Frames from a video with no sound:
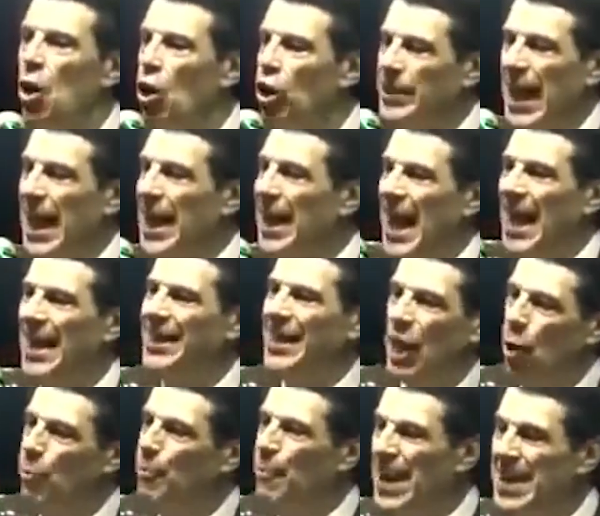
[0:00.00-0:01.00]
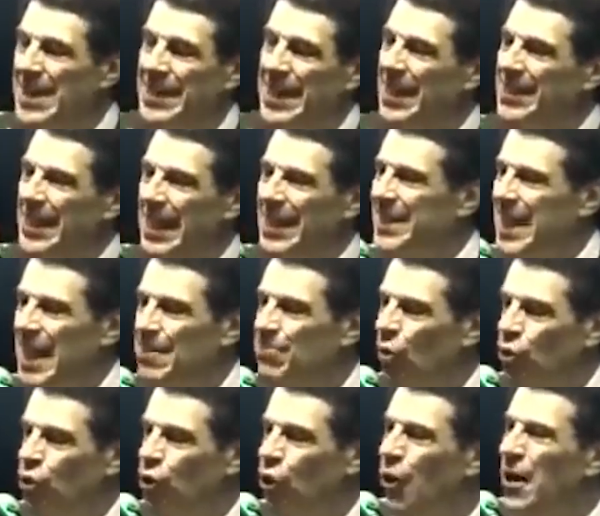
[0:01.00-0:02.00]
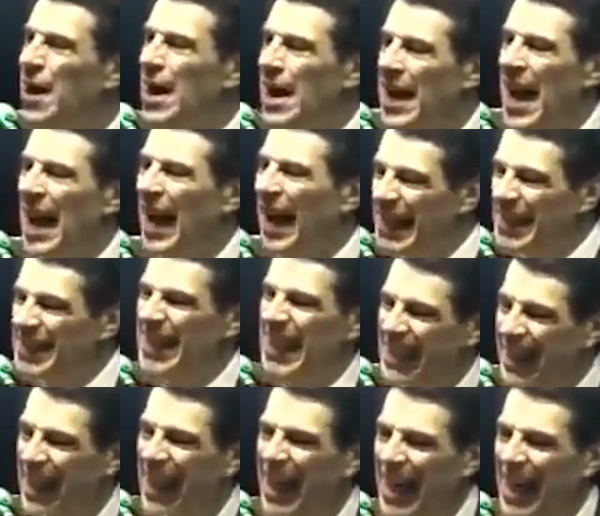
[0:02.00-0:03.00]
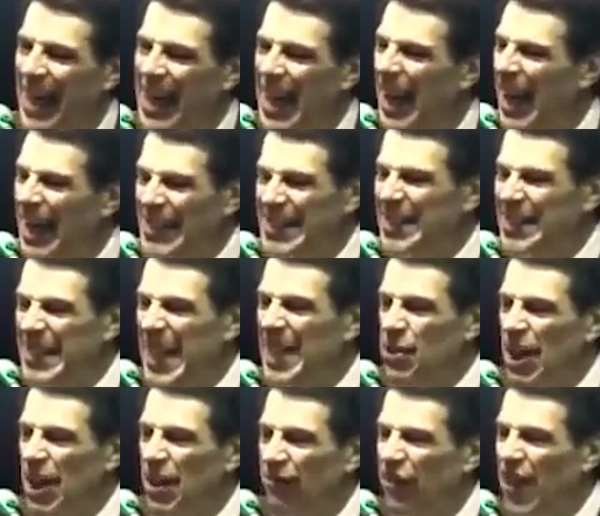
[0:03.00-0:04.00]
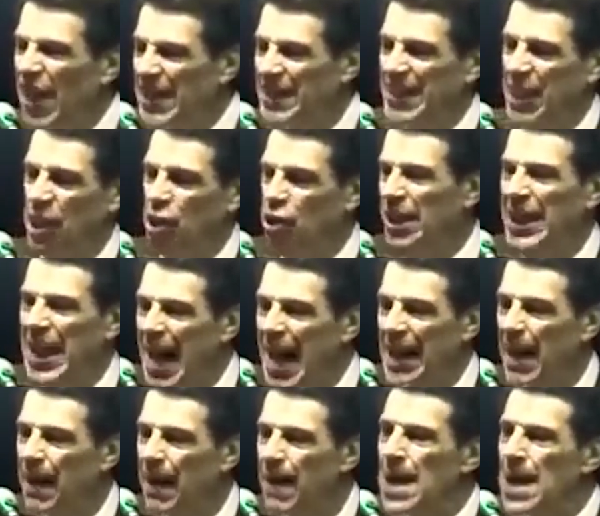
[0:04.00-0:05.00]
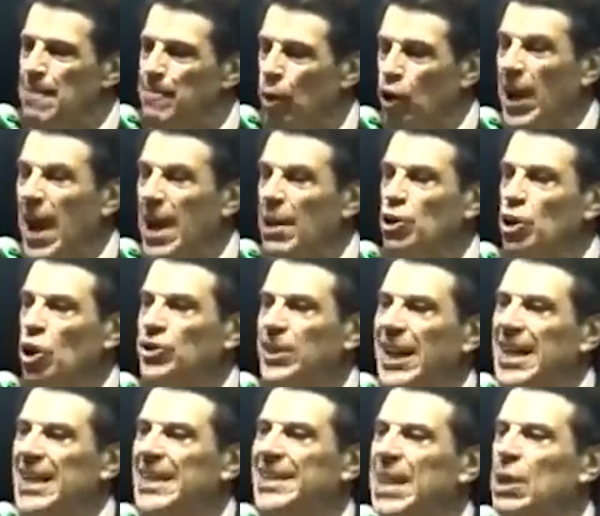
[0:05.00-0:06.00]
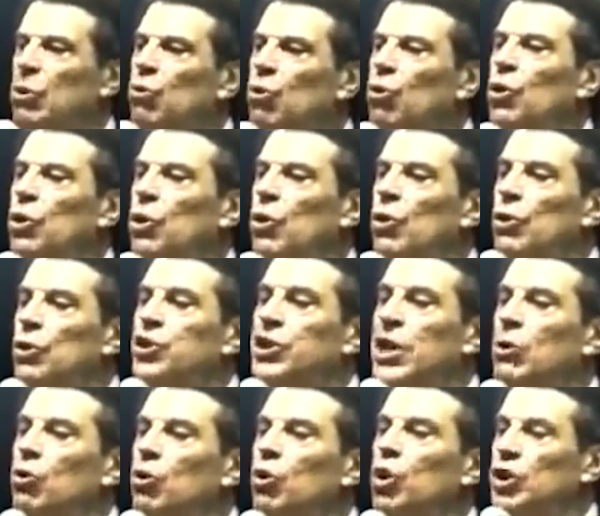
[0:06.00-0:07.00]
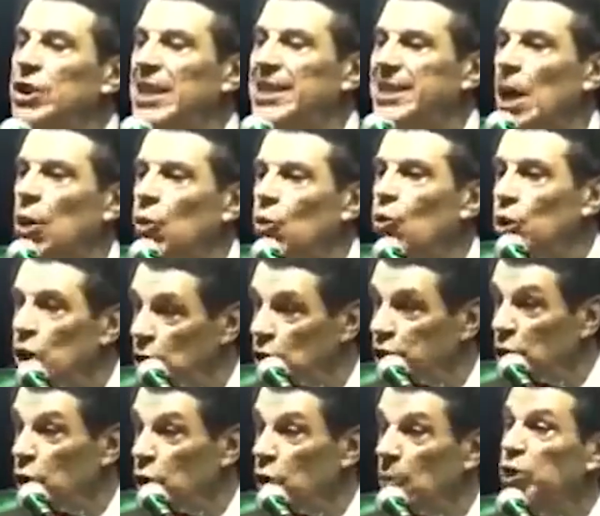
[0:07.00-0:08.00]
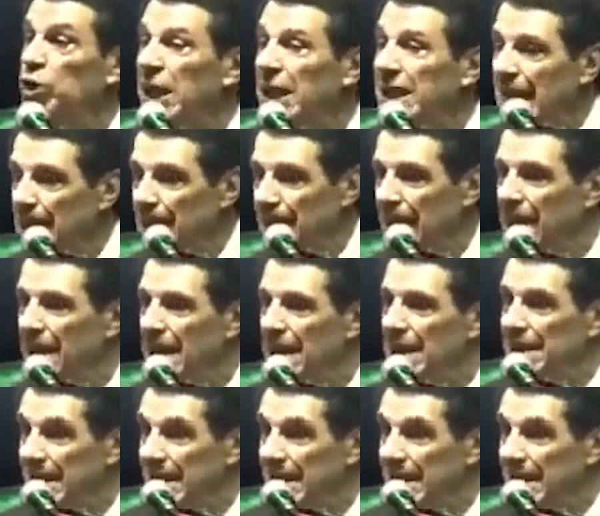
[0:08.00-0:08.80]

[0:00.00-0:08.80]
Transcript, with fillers: o Tailandia o país del tercer mundo, la gente cree, la gente tiene una fe extraordinaria, porque ellos no tienen seguro, seguro de salud, yo no sé cómo usted llama,